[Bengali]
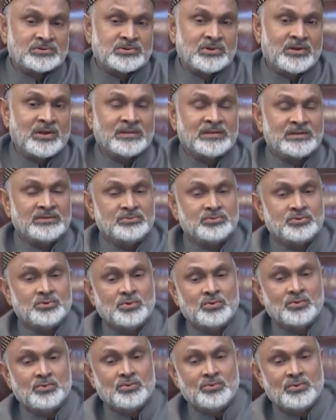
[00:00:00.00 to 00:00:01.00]
আসলো না কিন্তু
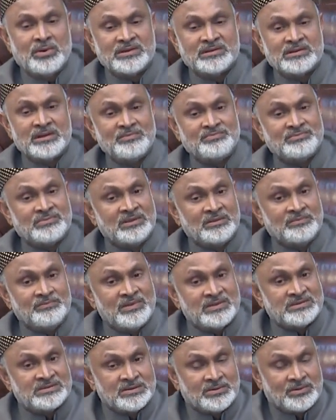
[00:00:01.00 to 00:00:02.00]
ওয়েট লিফটিং
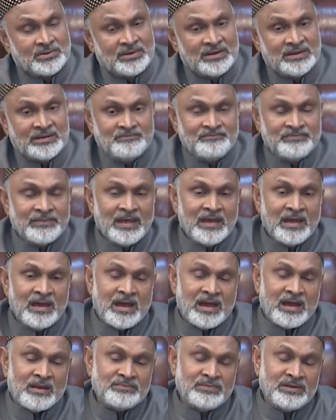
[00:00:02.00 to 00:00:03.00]
বেশি করলে
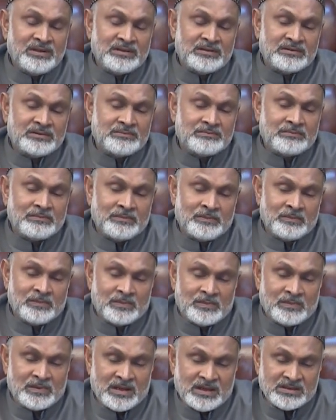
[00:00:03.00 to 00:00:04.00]
আপনার
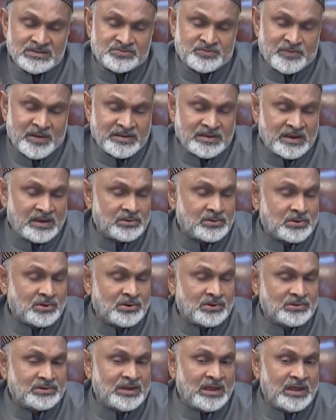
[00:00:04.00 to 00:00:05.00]
স্পাইনাল
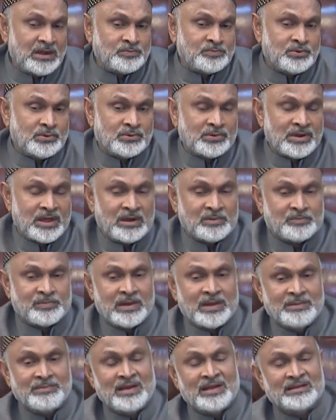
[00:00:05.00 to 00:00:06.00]
কর্ড এল ফোর এল
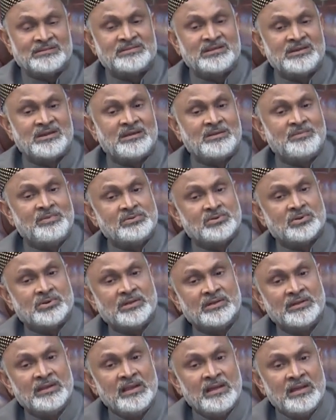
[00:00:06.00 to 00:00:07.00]
ফাইভ এল থ্রির
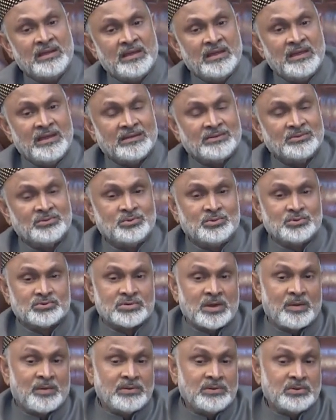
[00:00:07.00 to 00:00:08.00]
ভিতরে কিন্তু
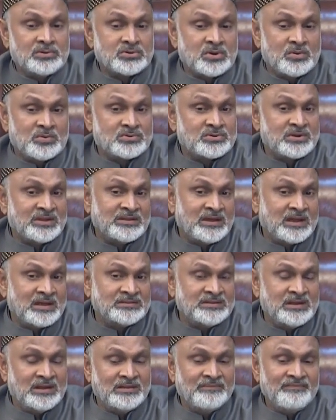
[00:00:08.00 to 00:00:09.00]
সামান্য সমস্যা দেখা
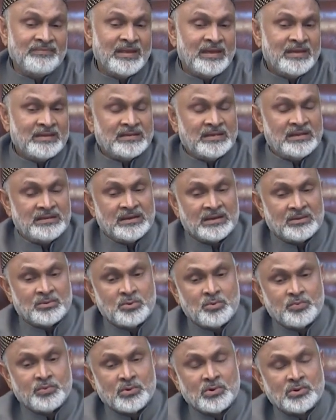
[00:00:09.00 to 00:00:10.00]
দিলে এটা
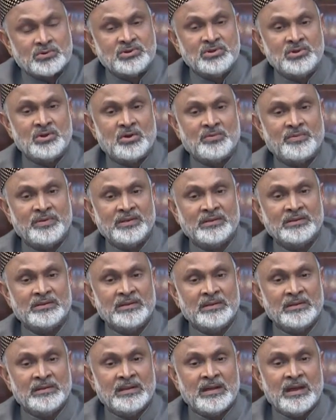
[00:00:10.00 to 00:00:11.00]
খুব কঠিন হবে
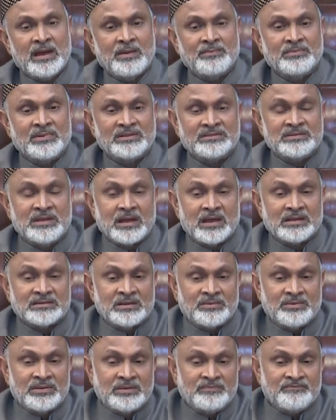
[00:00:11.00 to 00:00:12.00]
আপনার দেখা
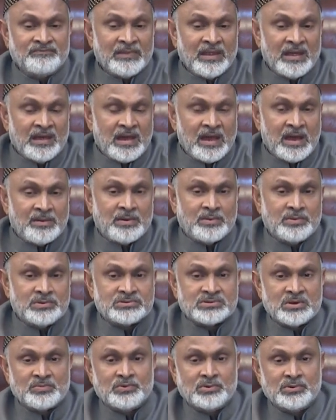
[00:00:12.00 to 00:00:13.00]
যাবে
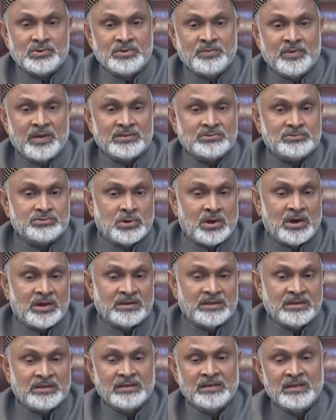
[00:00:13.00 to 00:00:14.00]
আমাবস্যা পূর্ণিমা
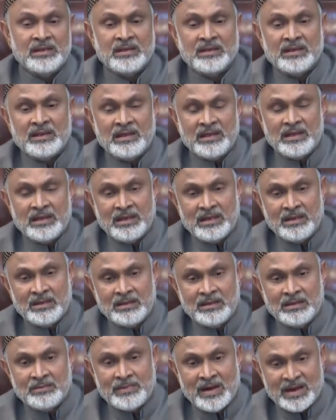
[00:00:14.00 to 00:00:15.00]
জোয়ারে
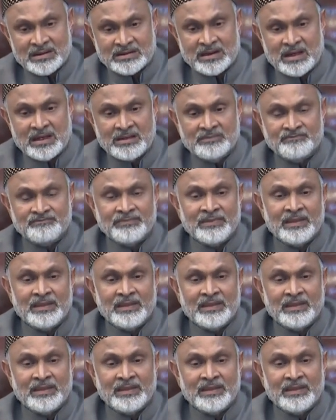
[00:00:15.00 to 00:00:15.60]
ভাটায়